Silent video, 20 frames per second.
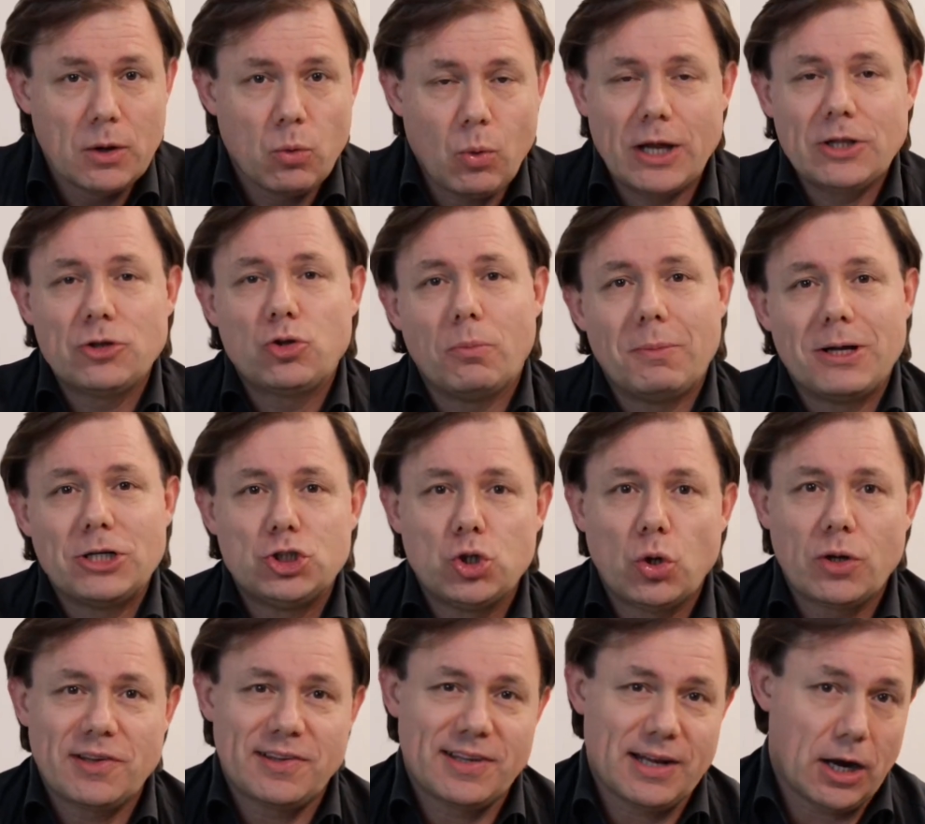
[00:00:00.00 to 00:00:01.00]
Quanto
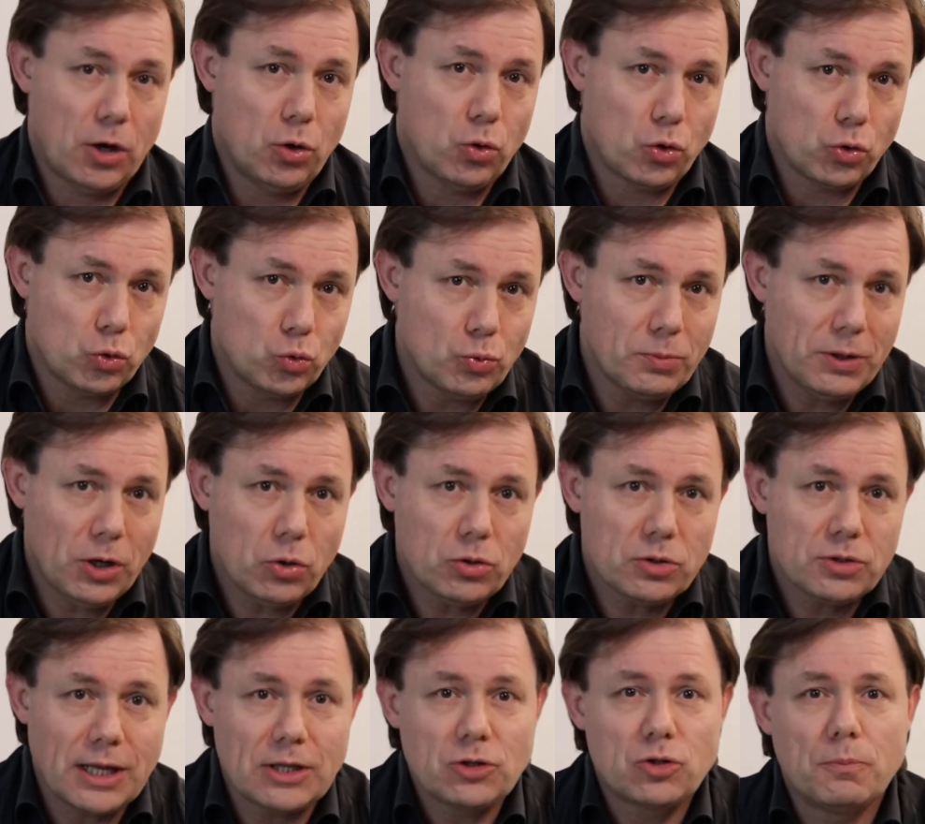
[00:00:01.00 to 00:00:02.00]
maggiore sarà il loro
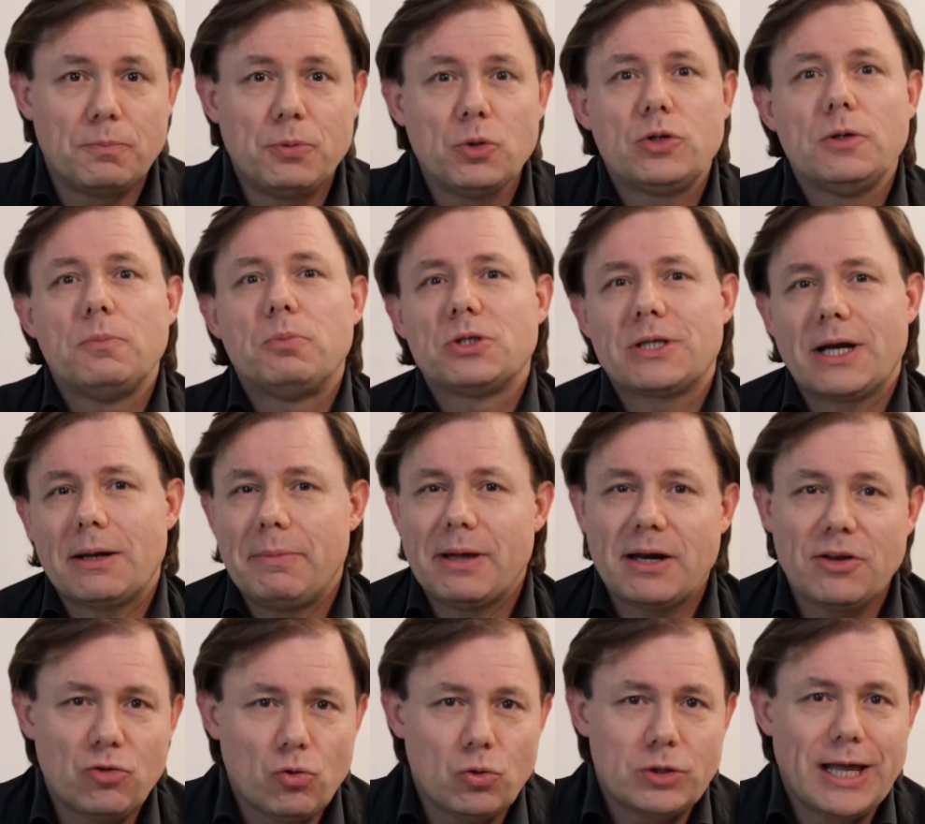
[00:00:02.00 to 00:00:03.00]
numero, tanto più ti potrebbe
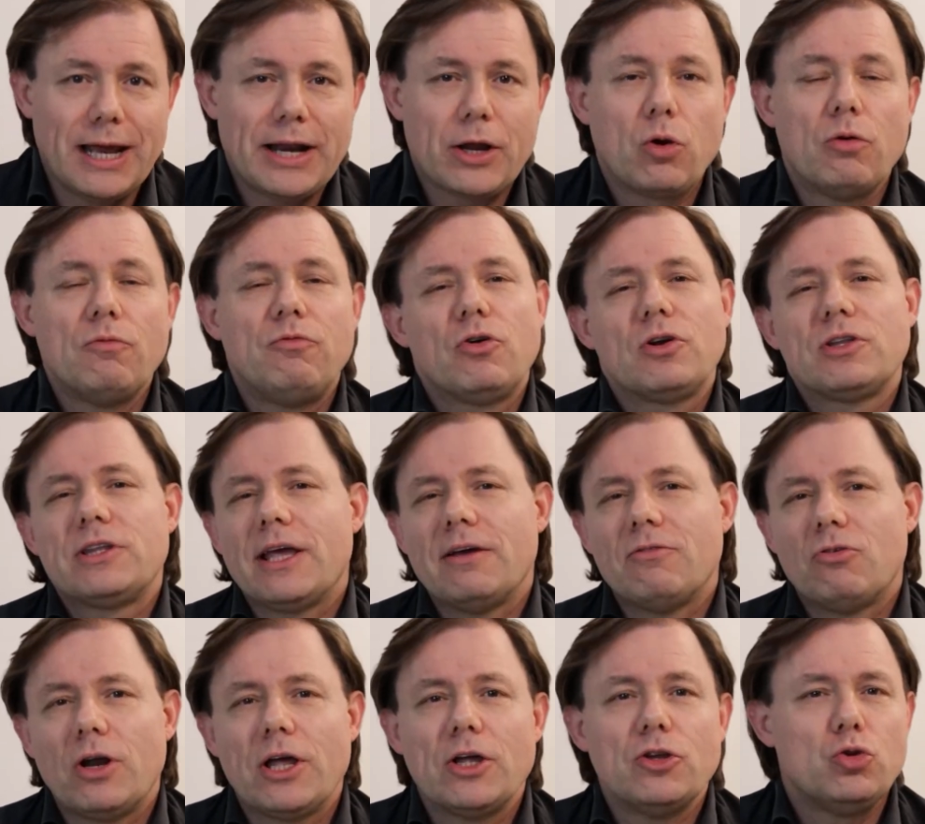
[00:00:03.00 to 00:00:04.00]
risultare
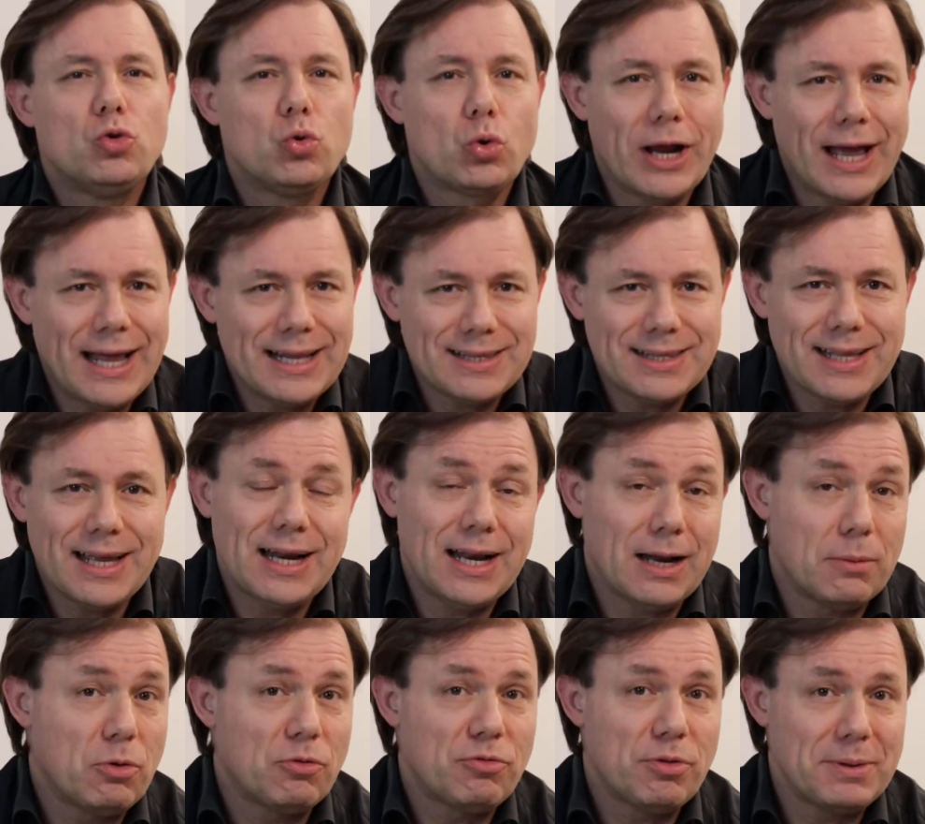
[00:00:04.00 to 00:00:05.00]
confortevole durante
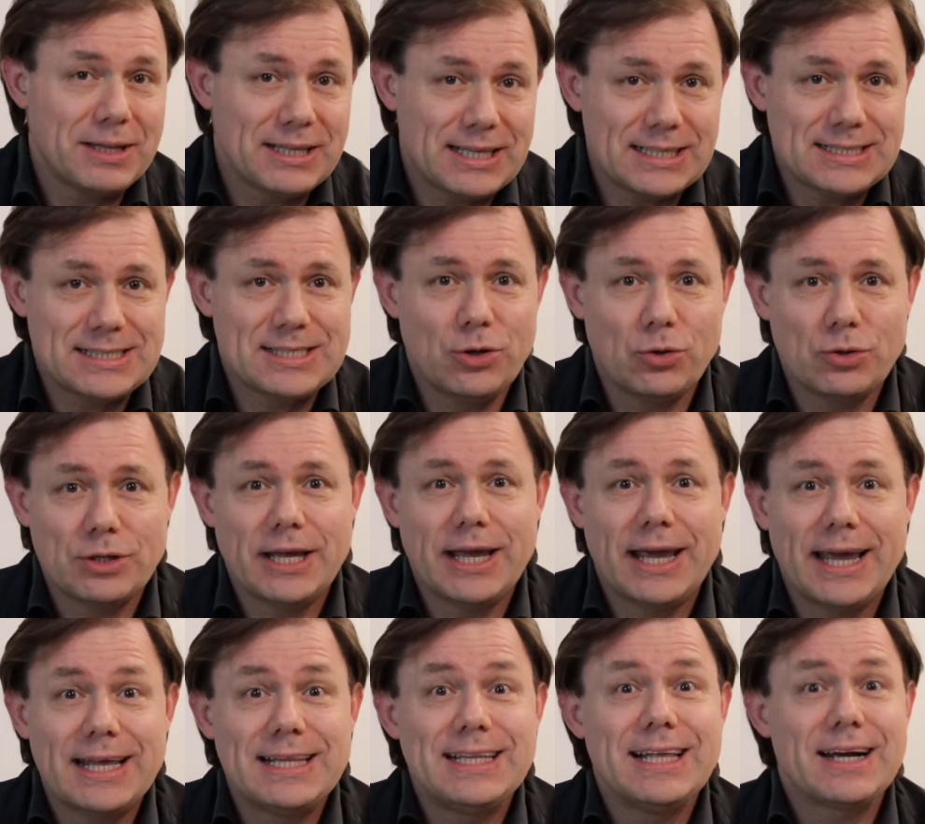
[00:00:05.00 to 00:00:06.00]
la movimentazione
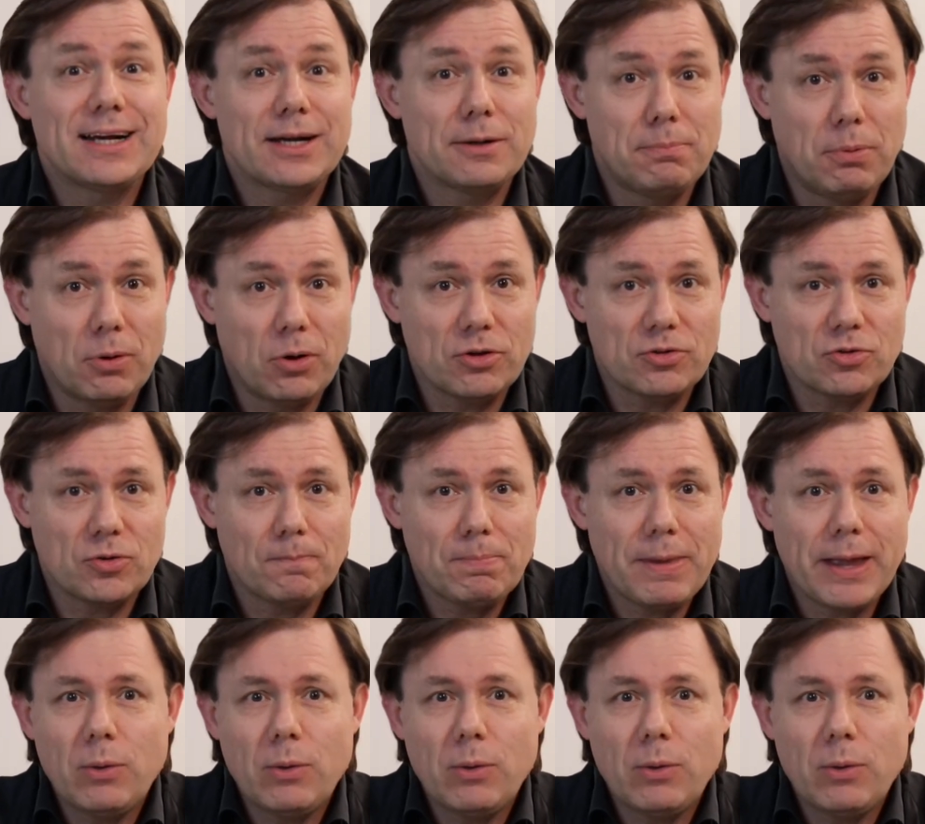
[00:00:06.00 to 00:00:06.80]
ed il riposo.